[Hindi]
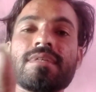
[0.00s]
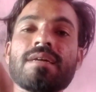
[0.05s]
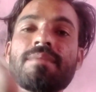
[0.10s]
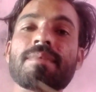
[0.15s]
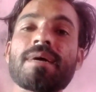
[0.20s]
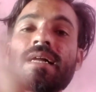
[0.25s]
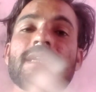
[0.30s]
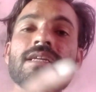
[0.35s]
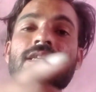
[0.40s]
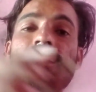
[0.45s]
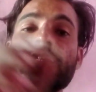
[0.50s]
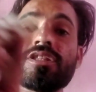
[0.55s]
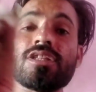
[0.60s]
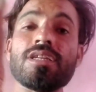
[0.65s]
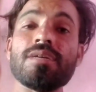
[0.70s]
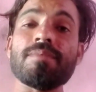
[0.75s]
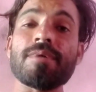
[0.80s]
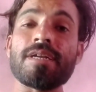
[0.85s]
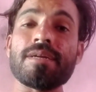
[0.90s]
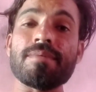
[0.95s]
ये मान लीजिए
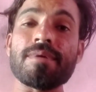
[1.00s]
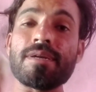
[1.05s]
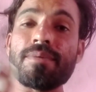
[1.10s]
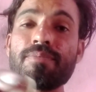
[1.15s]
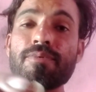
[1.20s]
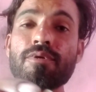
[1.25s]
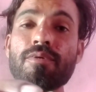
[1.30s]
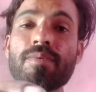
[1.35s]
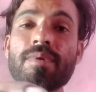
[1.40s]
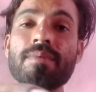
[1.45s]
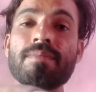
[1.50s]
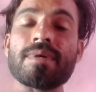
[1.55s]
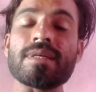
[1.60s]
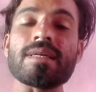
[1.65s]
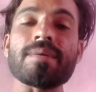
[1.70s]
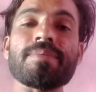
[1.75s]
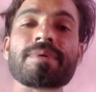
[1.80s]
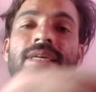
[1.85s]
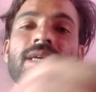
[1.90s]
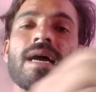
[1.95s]
इतनी बड़ी बड़ी प्रॉब्लम है
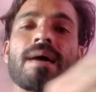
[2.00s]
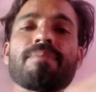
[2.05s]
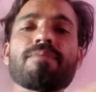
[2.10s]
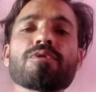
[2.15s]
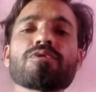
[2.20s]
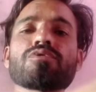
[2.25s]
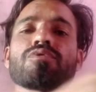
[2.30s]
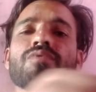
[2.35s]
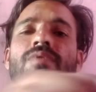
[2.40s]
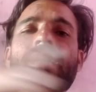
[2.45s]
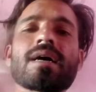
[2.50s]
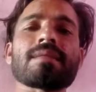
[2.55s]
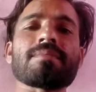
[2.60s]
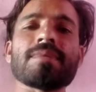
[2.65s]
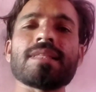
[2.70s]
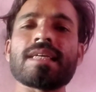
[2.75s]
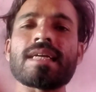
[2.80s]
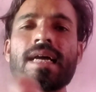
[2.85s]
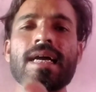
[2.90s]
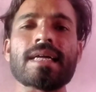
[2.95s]
जबकि आपको शुरुआत
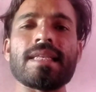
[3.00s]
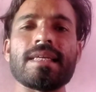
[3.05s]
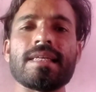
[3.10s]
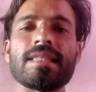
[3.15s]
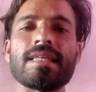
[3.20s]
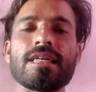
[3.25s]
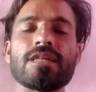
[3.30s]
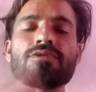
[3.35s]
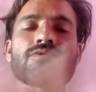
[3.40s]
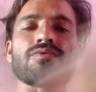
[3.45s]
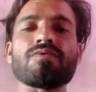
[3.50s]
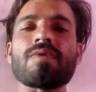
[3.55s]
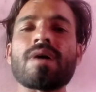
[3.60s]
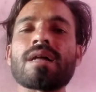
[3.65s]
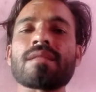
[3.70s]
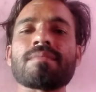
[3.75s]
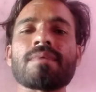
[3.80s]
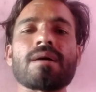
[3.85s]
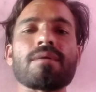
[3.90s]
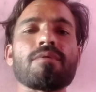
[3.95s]
में दिखाई नहीं देगी
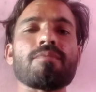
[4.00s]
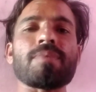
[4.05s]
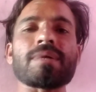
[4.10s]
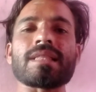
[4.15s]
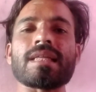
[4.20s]
शुरुआत में आपको